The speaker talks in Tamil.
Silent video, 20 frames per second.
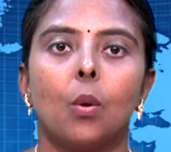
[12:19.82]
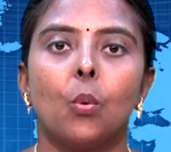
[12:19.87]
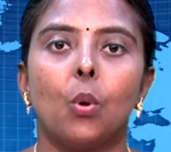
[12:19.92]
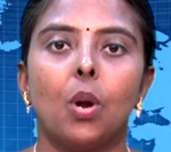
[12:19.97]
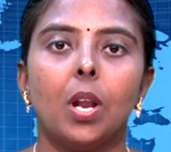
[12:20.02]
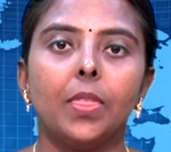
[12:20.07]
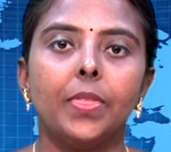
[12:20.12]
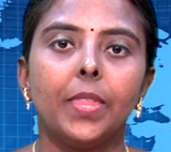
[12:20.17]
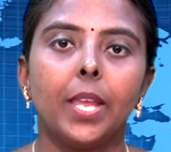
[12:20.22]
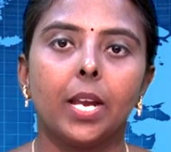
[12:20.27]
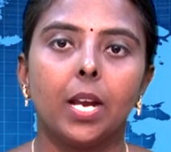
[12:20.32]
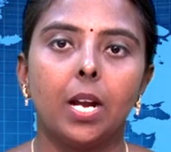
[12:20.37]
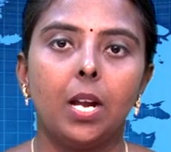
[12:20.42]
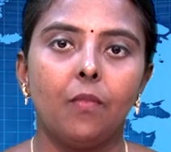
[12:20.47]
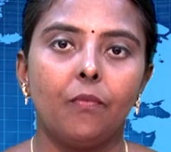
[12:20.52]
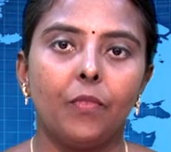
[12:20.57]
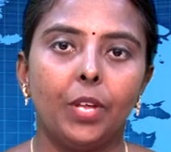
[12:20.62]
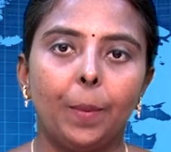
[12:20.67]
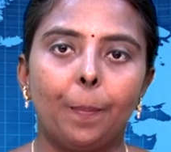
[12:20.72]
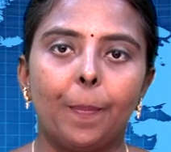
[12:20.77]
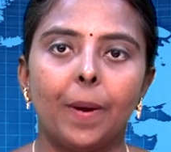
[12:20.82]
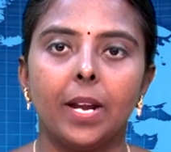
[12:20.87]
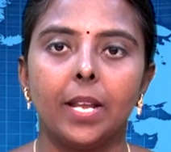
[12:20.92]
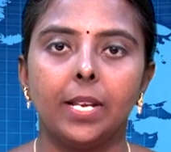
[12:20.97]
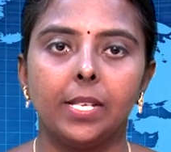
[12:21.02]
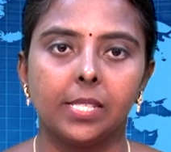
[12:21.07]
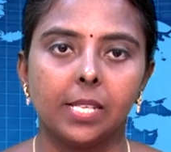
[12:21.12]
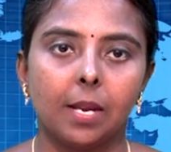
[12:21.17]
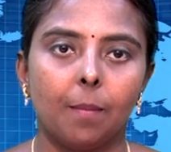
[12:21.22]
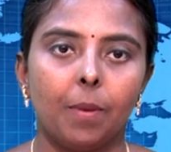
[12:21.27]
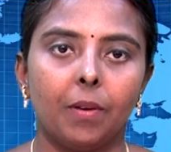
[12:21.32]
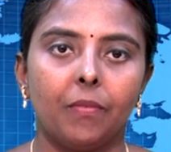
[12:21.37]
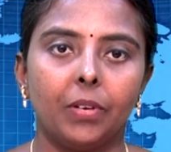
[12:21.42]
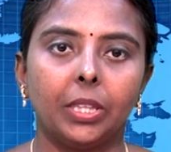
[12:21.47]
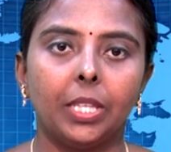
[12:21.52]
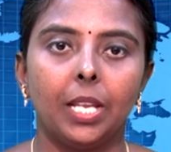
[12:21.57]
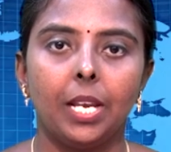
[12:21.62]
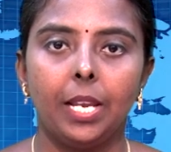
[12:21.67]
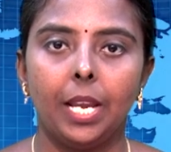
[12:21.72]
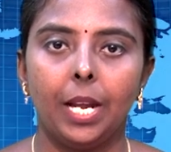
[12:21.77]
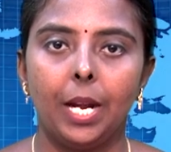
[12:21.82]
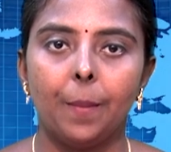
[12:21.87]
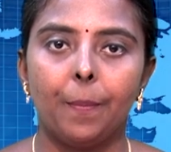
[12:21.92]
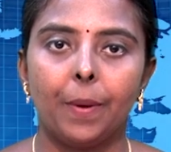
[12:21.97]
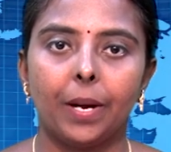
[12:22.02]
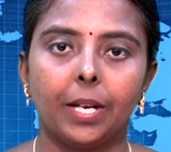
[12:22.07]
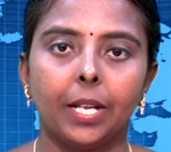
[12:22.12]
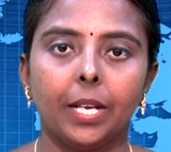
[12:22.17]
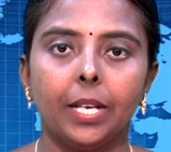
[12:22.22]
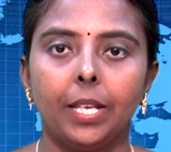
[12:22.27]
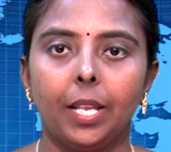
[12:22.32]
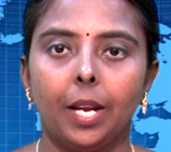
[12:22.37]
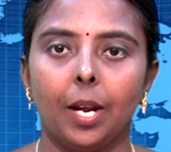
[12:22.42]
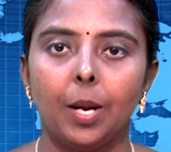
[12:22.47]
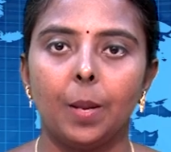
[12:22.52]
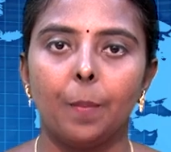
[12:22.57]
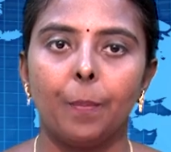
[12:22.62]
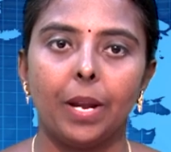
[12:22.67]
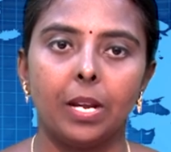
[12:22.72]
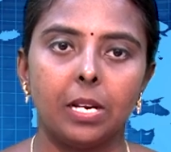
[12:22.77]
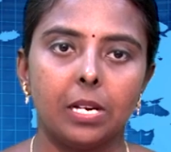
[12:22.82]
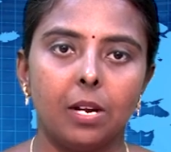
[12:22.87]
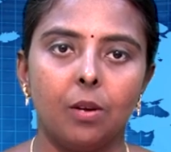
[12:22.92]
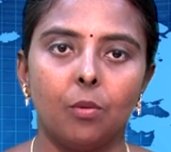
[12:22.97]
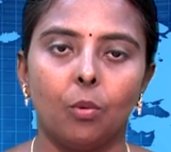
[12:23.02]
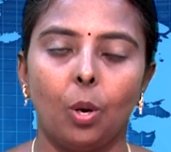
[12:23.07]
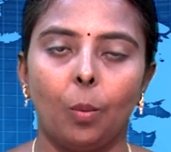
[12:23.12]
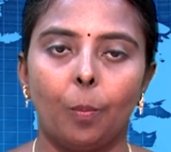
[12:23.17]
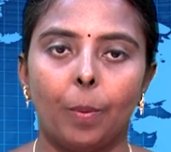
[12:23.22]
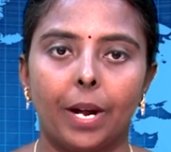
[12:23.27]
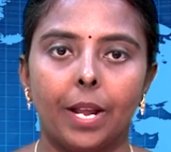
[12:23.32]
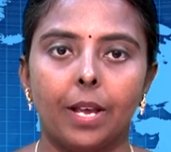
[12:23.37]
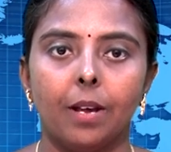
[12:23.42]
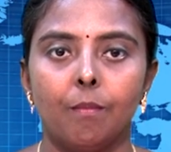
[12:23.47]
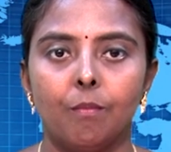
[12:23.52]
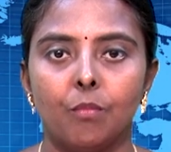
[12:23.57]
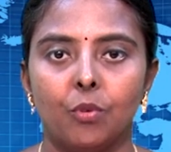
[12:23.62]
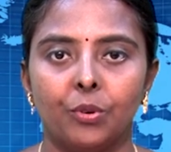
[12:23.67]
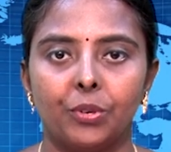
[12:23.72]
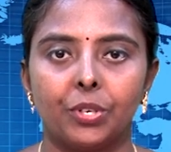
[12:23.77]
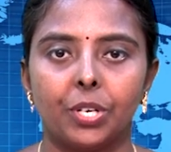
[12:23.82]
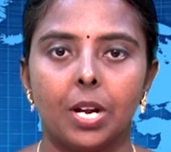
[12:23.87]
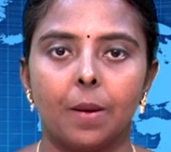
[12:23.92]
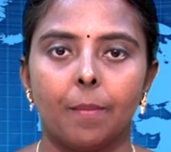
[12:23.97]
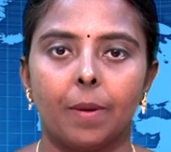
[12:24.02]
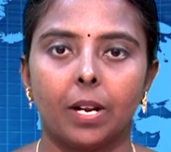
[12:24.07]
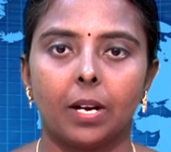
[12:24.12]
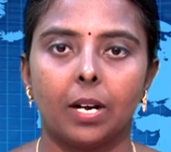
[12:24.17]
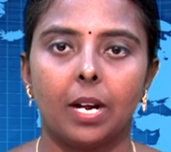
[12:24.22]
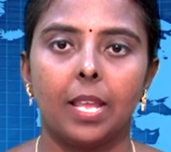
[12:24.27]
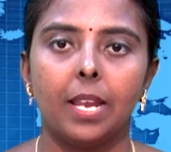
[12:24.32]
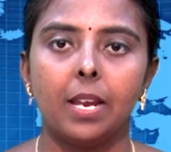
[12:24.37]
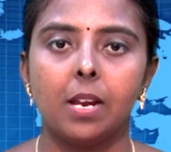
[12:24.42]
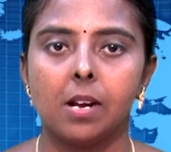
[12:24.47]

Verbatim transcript: குழந்தைகள் விற்பனை சம்பவத்தில் ஈடுபட்ட இரண்டு பெண்கள் உள்பட மூன்று நபர்களை